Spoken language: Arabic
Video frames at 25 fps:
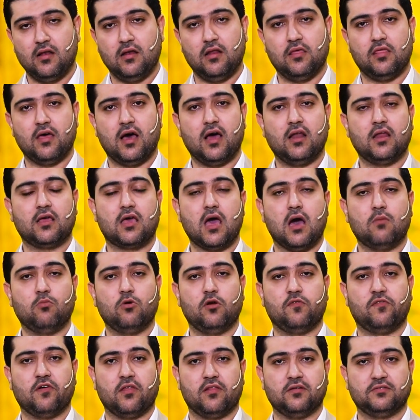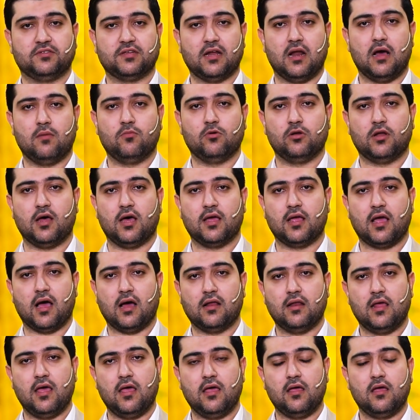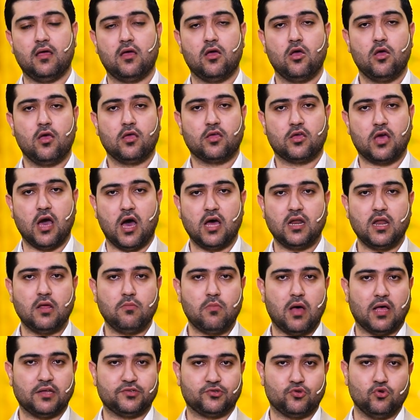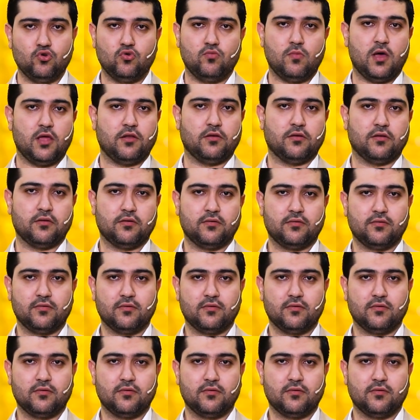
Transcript: لذلك ابو الفضل سلام الله عليه كان معصوما